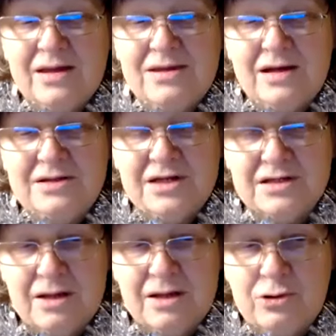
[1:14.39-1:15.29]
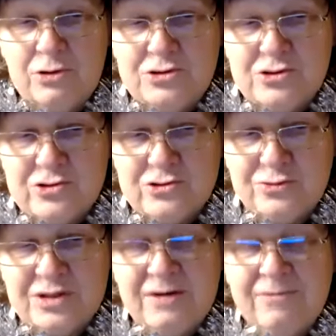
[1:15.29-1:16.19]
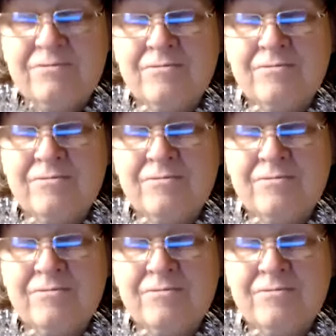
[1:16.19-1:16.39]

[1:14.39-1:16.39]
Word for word: Некоторые, наоборот, шумные